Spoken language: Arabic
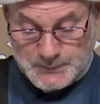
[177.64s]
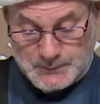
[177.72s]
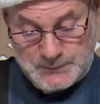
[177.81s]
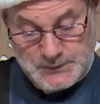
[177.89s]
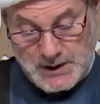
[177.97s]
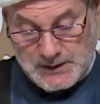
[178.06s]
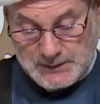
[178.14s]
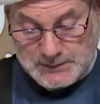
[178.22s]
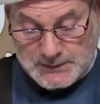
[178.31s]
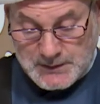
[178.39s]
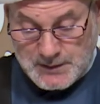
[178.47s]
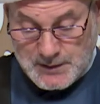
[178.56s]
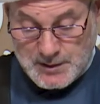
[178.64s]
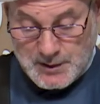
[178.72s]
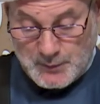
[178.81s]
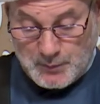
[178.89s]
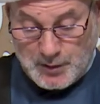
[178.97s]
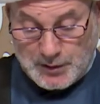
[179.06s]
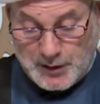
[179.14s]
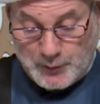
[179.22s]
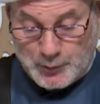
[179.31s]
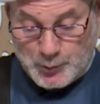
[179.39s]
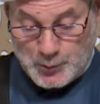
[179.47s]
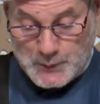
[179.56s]
جيد
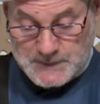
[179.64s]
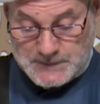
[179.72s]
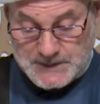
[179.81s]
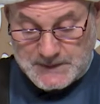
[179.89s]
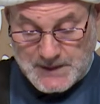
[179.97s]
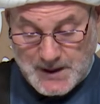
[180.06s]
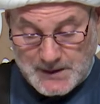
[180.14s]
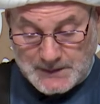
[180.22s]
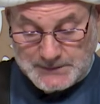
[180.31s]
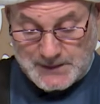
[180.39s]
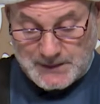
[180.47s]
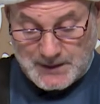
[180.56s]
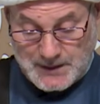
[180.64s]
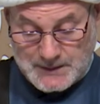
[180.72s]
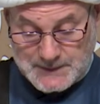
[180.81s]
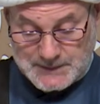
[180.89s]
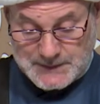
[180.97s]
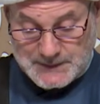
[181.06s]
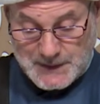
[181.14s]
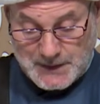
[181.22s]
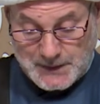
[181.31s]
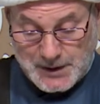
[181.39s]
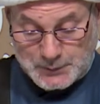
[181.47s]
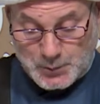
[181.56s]
وقوله استدارة, الح...
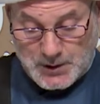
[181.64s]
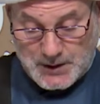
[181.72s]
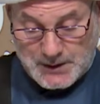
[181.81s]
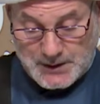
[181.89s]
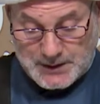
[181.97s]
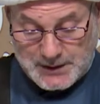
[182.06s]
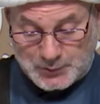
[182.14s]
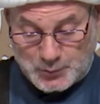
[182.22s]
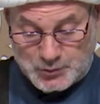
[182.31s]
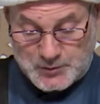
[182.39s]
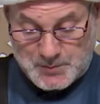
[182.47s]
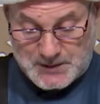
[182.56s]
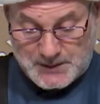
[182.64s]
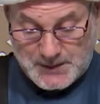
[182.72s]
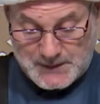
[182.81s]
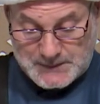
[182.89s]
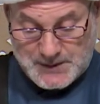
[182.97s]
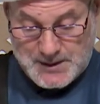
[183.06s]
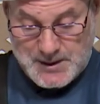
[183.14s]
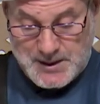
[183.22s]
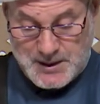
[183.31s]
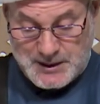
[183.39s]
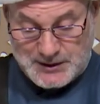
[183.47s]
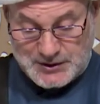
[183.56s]
استدارة الحركة توجب الإرادة
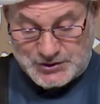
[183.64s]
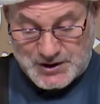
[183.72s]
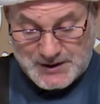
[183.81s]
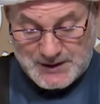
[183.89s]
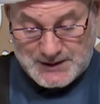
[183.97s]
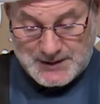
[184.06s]
إشارة إلى